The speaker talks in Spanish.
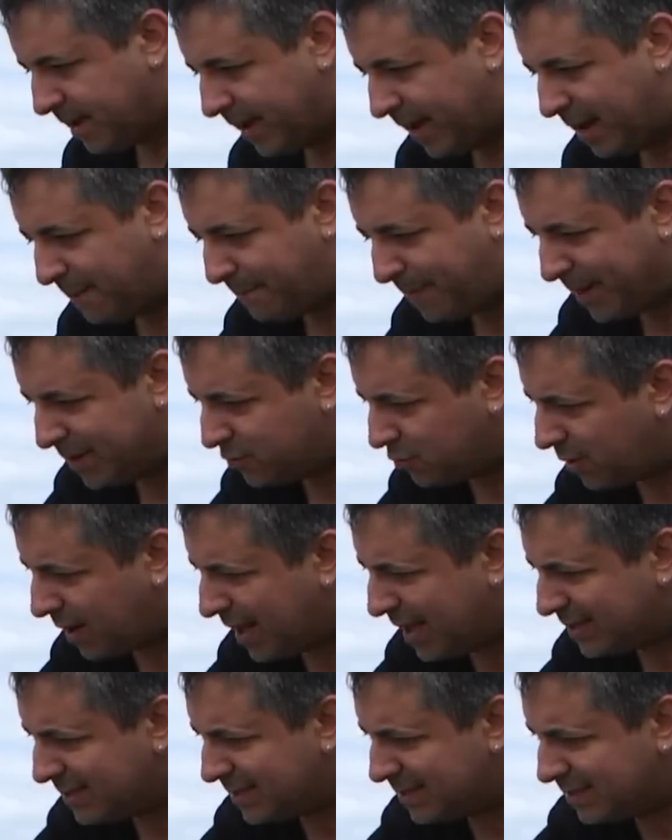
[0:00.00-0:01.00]
El peso
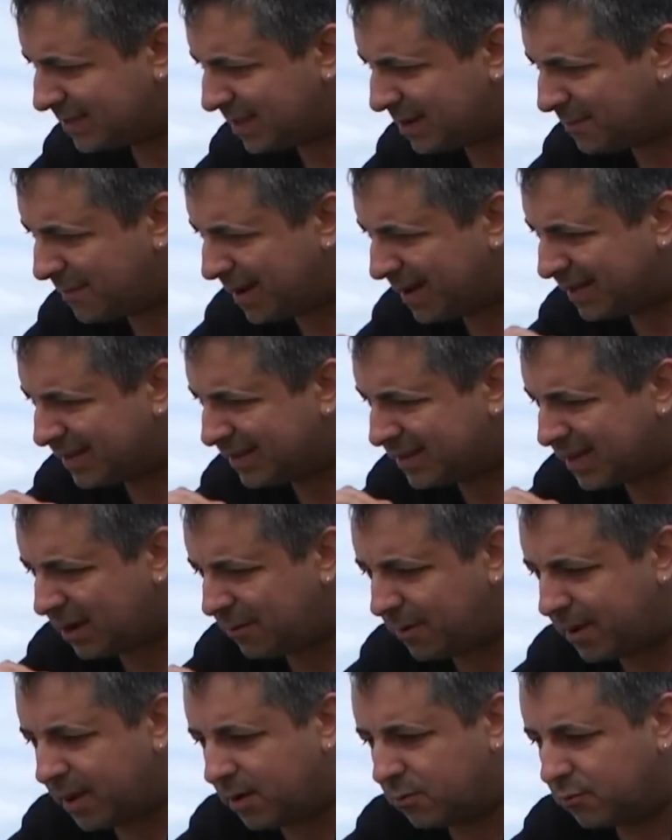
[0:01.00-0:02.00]
la hace ser más
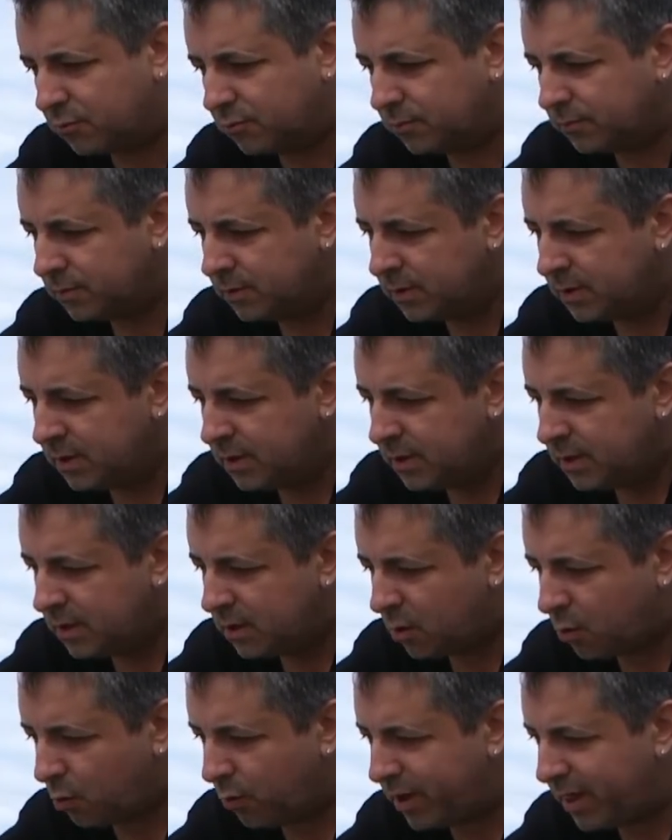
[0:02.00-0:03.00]
estable aún
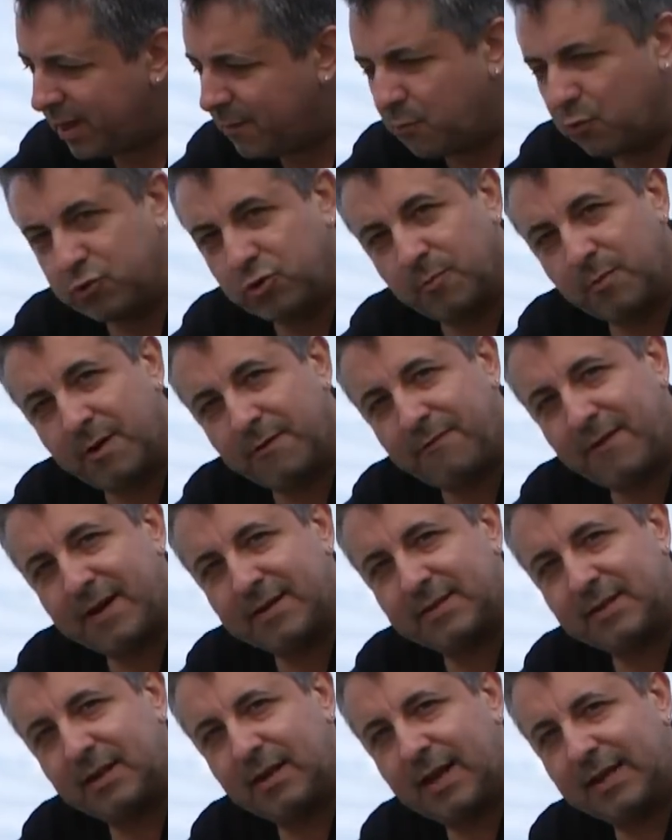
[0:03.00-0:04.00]
rueda mucho más
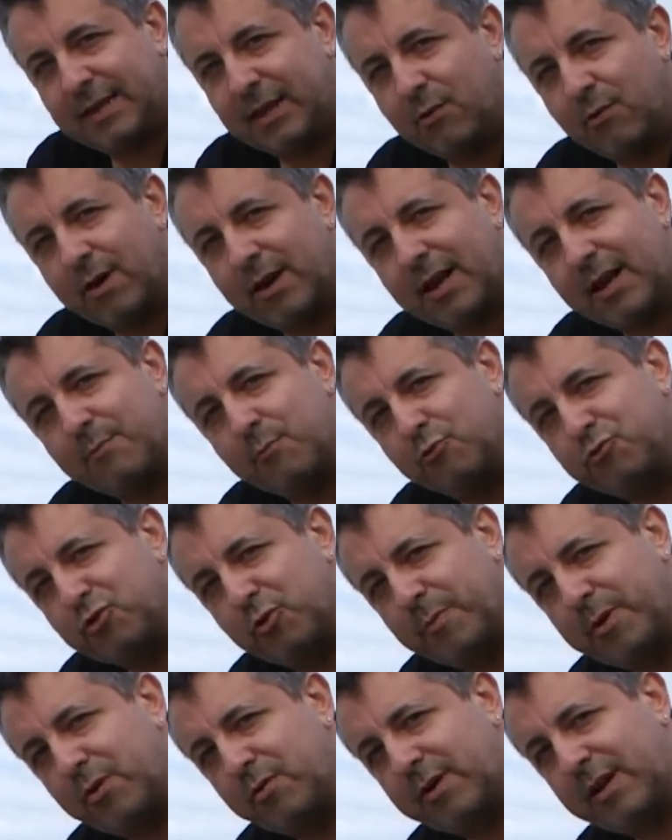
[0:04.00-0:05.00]
fácil, la tengo que dar
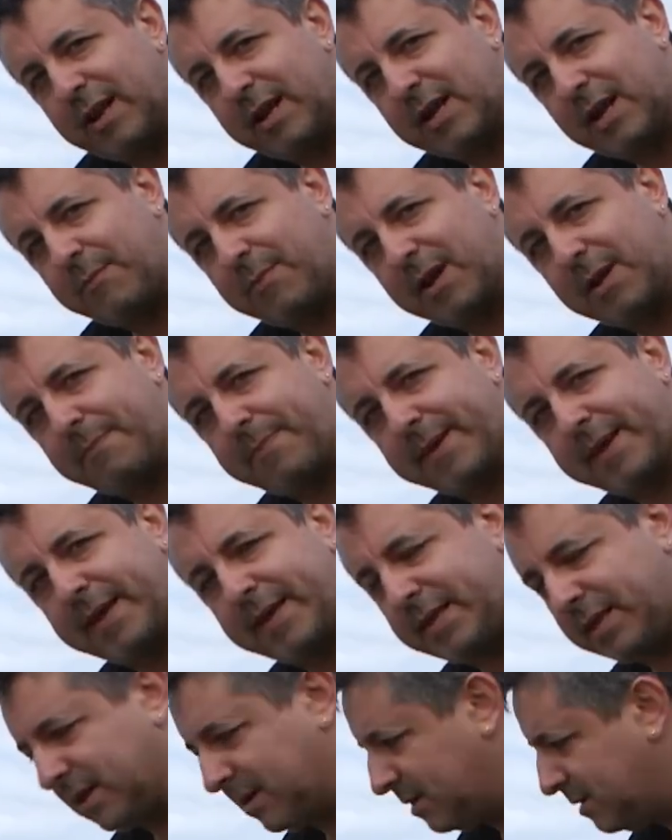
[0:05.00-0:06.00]
mucho menos que las cámaras
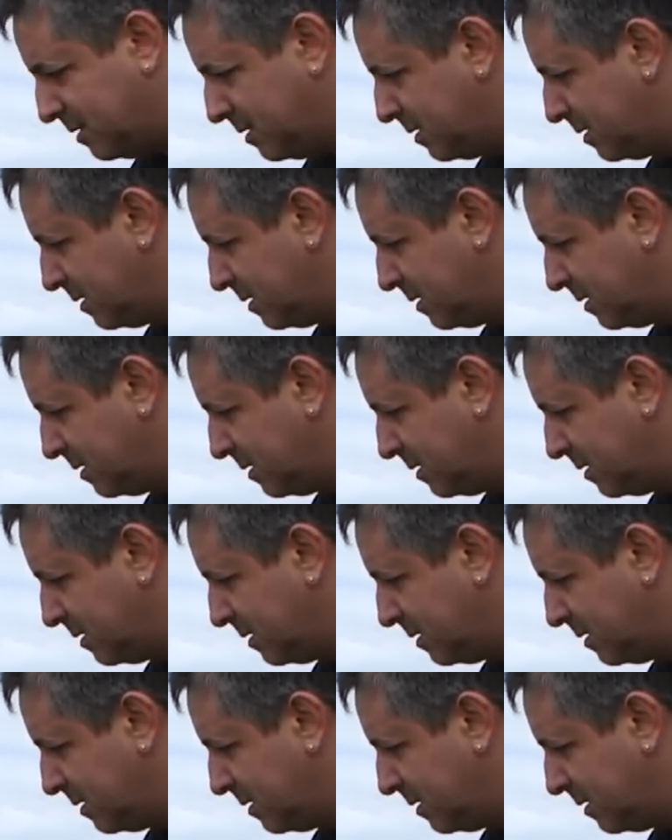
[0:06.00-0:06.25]
pequeñas.